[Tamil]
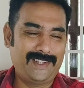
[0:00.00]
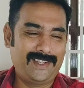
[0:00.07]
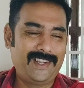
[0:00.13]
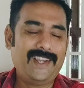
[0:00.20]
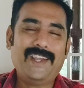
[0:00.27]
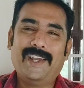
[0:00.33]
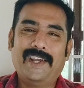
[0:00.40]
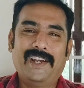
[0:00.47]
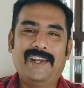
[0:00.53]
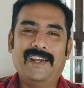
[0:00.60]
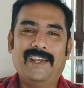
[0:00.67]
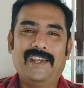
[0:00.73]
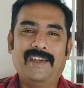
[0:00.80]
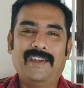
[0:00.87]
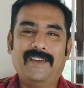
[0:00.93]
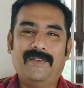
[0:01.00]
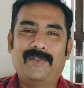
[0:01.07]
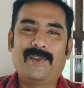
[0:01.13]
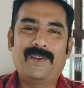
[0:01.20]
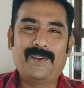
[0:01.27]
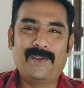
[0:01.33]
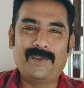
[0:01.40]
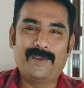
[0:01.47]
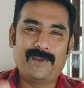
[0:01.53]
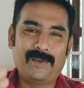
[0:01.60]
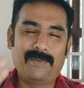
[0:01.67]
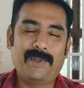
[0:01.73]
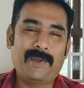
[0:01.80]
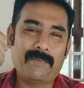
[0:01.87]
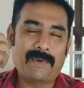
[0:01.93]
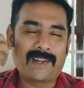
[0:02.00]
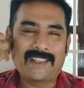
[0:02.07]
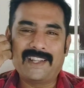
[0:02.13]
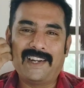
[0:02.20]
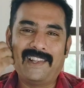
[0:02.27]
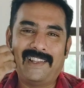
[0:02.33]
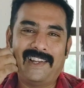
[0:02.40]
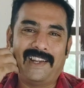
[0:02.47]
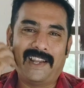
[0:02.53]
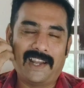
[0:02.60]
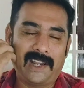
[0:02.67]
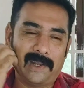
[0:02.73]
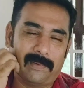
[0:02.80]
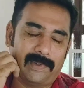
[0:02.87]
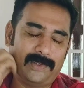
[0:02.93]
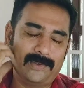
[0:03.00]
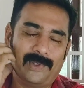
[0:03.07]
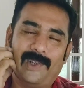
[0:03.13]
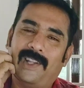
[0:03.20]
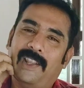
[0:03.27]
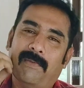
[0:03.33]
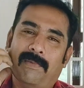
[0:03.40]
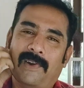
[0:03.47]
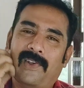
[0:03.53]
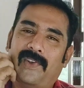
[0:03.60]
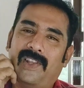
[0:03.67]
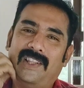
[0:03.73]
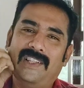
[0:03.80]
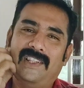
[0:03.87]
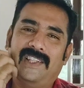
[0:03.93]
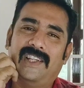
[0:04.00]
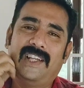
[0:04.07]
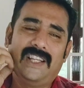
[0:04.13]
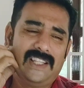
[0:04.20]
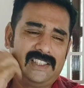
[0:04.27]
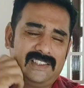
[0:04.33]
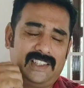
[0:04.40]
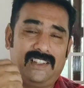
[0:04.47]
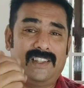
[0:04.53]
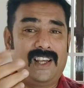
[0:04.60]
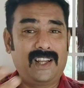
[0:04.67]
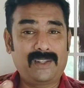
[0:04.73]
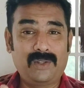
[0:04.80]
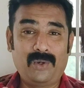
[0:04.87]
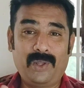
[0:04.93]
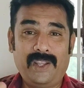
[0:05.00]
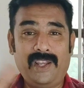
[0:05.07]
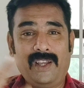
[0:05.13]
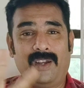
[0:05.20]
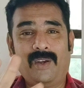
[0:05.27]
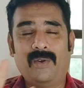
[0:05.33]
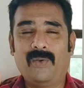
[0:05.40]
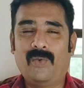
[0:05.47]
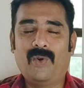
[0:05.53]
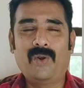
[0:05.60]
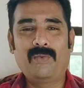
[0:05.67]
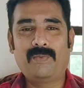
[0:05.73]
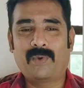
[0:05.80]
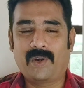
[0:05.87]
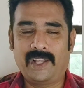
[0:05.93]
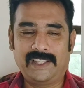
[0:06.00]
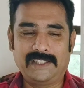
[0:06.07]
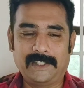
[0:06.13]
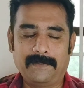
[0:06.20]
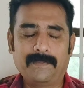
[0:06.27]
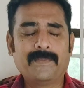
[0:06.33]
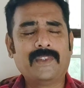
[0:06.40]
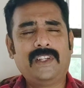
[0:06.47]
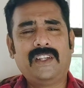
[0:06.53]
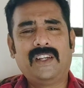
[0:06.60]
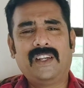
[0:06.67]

வந்து இவ்வளோ பெரிய படத்தை எடுத்திருக்காங்க அப்படின்னு சொல்லிட்டு இந்த படம் வந்து சித்தார்த்துடைய ஓன் ப்ரொடக்ஷன்